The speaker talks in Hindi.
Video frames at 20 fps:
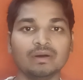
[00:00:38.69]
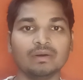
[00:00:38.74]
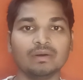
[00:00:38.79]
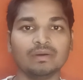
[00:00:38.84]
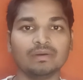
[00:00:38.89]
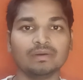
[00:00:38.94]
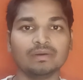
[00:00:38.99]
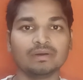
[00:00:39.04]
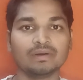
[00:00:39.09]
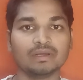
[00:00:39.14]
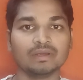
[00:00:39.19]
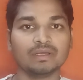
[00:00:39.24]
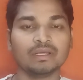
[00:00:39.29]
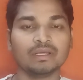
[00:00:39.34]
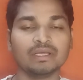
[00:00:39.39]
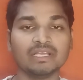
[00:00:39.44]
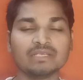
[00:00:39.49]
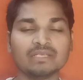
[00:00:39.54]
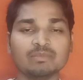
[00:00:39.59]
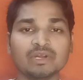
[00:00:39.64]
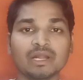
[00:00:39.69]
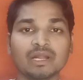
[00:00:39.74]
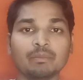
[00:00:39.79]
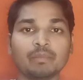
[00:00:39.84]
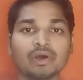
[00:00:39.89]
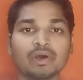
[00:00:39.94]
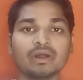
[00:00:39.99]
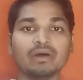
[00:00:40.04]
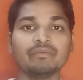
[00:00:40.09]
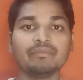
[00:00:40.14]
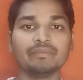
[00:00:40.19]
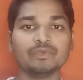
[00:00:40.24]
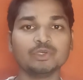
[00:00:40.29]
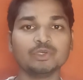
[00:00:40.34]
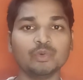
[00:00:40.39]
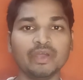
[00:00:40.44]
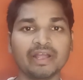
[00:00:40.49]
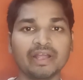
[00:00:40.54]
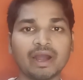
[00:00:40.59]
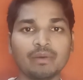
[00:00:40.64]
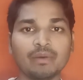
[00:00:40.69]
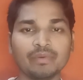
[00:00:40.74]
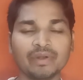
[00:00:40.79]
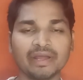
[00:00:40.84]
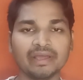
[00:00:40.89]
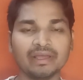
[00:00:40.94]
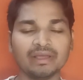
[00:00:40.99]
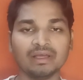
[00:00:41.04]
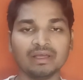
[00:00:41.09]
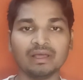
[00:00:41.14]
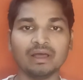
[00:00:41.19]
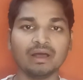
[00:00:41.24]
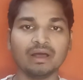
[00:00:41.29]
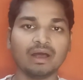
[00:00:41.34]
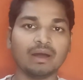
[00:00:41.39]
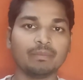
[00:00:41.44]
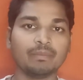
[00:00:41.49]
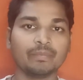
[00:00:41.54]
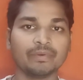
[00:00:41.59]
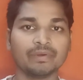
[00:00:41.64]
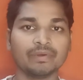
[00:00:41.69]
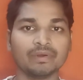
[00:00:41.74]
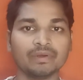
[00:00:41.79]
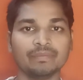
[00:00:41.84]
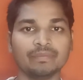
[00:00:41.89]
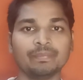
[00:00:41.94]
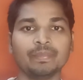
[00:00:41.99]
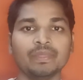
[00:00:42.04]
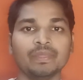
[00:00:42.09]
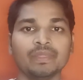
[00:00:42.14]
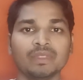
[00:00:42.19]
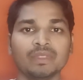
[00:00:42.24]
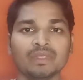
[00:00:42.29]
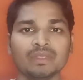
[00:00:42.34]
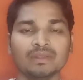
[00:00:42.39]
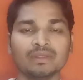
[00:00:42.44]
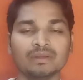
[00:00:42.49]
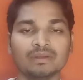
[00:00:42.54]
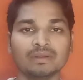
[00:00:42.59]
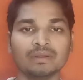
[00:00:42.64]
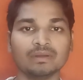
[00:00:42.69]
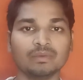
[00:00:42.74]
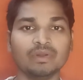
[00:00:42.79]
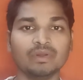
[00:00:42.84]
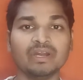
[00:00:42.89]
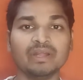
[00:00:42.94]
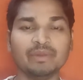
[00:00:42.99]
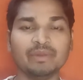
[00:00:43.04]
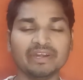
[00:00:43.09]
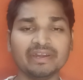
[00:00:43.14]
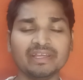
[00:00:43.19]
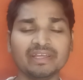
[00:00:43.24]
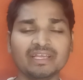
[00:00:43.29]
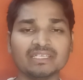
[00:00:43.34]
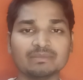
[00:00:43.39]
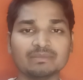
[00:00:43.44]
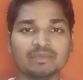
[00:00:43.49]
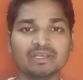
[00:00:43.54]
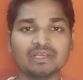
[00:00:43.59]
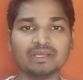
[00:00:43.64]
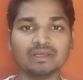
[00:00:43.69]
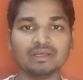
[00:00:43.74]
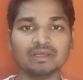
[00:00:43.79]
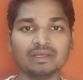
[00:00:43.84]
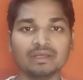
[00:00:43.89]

और इसमें नंबर ऑफ जो अकाउंट है आप कोई लिमिट नहीं है इसमें